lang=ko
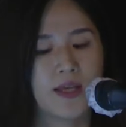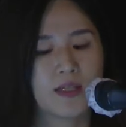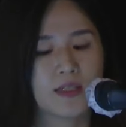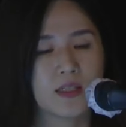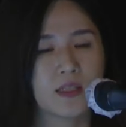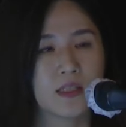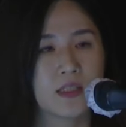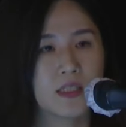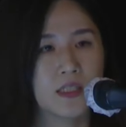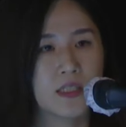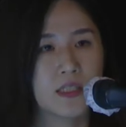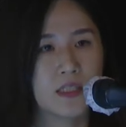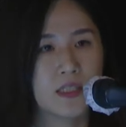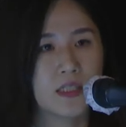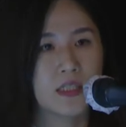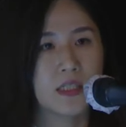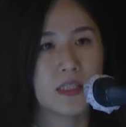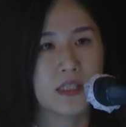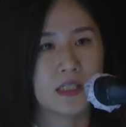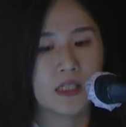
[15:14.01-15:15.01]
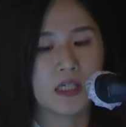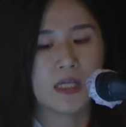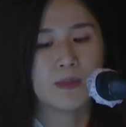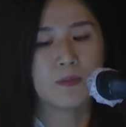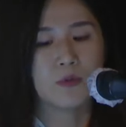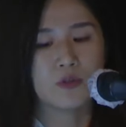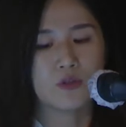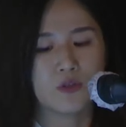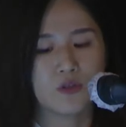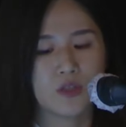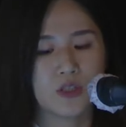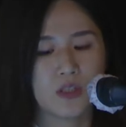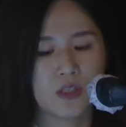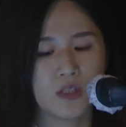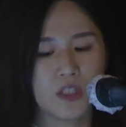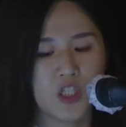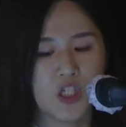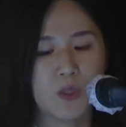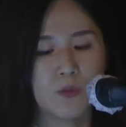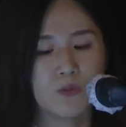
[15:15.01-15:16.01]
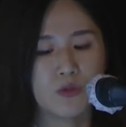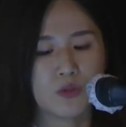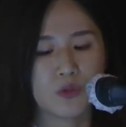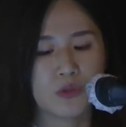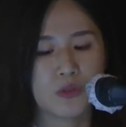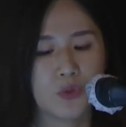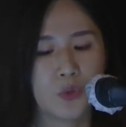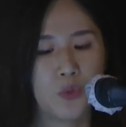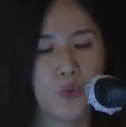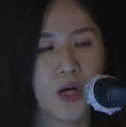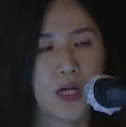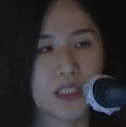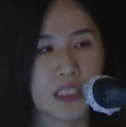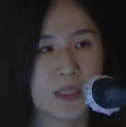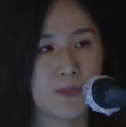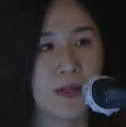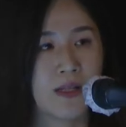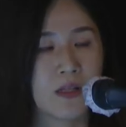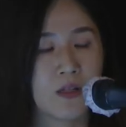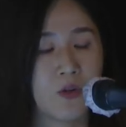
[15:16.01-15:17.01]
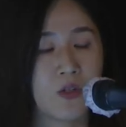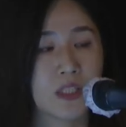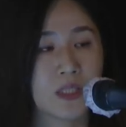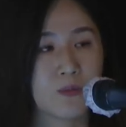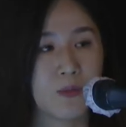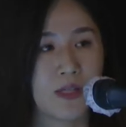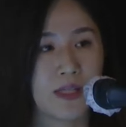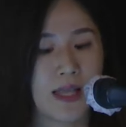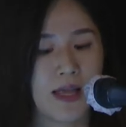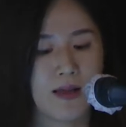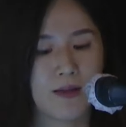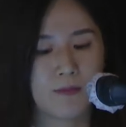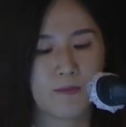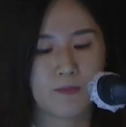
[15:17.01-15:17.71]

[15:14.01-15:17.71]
그 뜻을 이해해 볼 수 있는 체험물들도 같이 만들었습니다.